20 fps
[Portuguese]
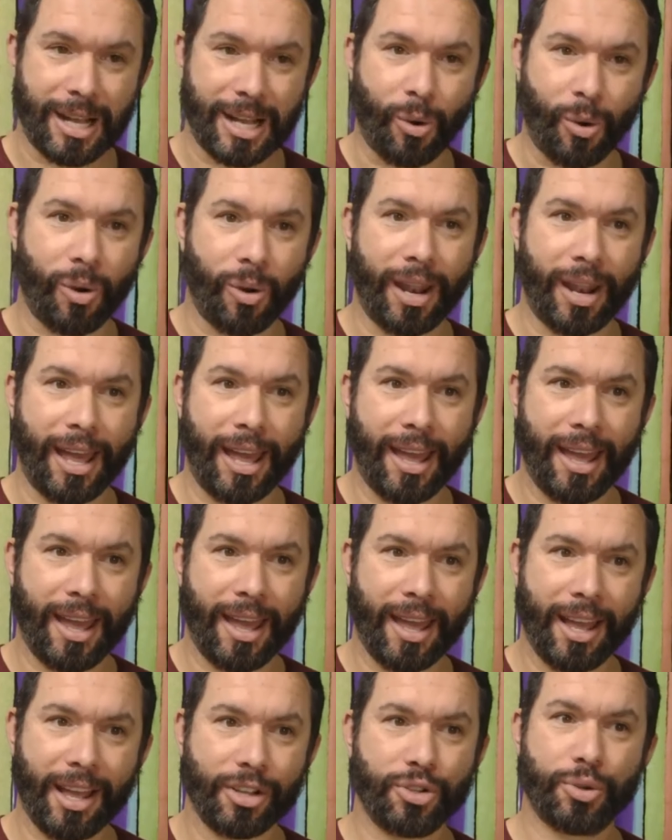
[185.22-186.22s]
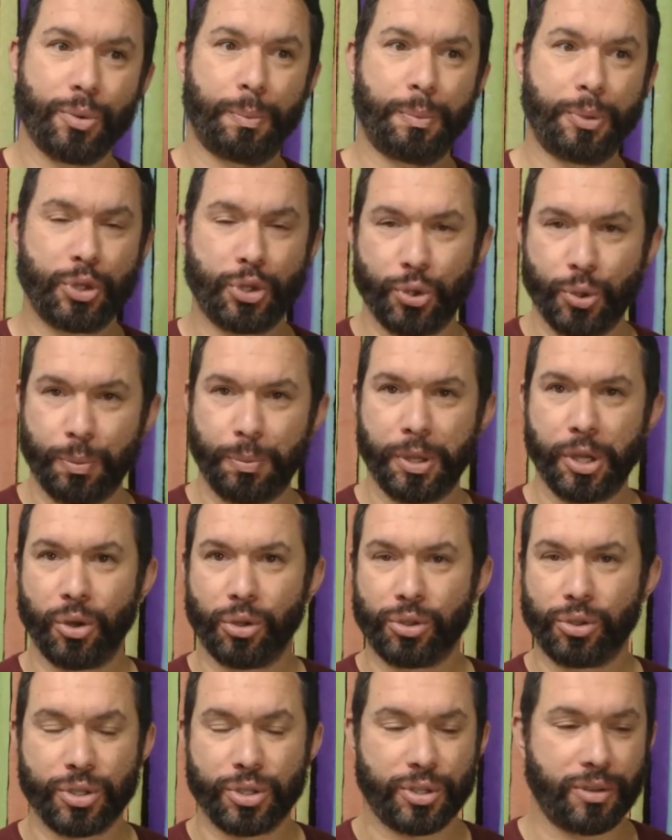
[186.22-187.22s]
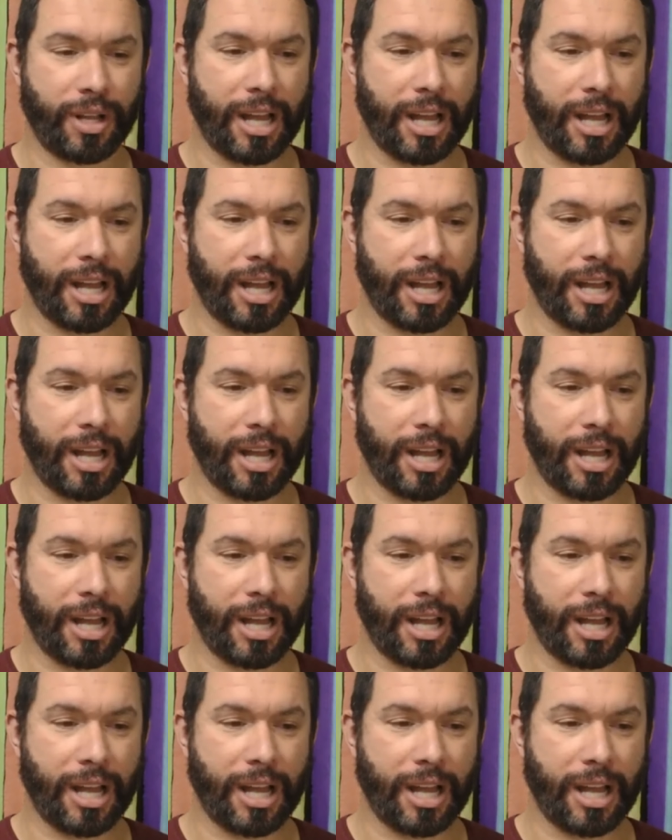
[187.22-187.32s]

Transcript: sacolé, chup-chup em outros